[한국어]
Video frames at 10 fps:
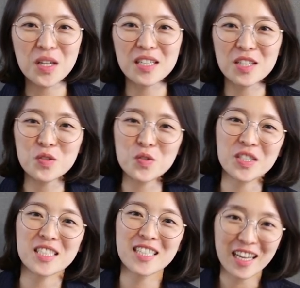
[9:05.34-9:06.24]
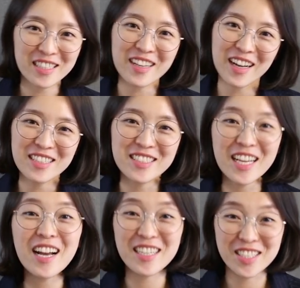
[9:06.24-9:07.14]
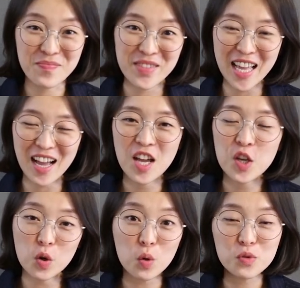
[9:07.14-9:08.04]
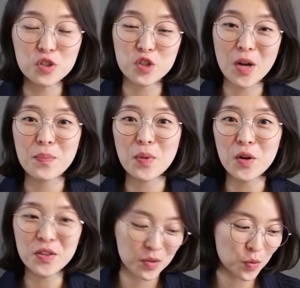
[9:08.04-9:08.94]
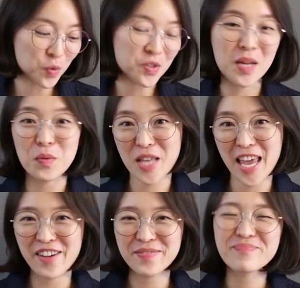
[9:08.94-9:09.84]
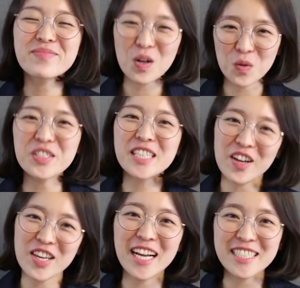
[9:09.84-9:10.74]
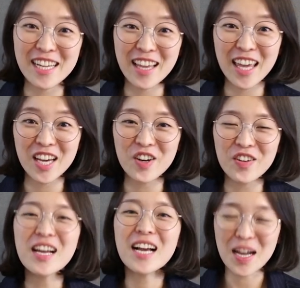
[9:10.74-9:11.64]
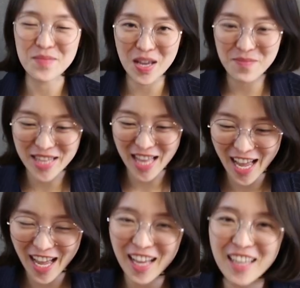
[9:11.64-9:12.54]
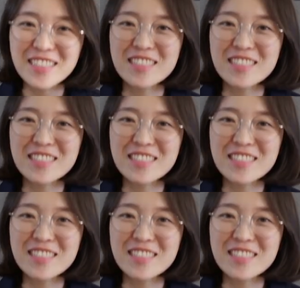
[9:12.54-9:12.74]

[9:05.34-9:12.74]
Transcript: 소개를 해줄 수 있지 않을까 하는 생각이 듭니다. 여러분들도 한번 도전해 보세요. 오늘은 여기까지 할게요. 감사합니다.